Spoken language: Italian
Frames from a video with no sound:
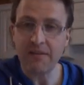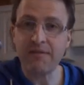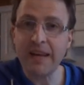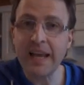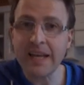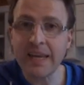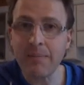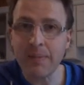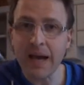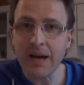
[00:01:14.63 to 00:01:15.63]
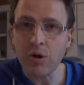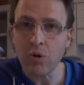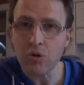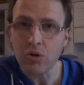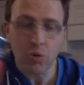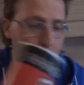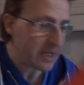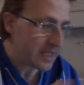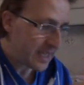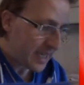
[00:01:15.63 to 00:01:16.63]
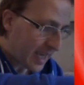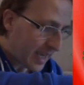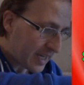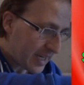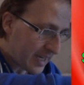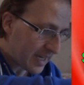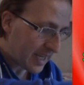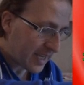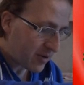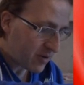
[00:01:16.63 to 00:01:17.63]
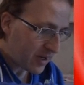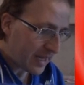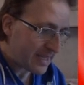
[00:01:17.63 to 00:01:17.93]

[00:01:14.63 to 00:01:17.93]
Finlandia in bianco, Tunisia in nero,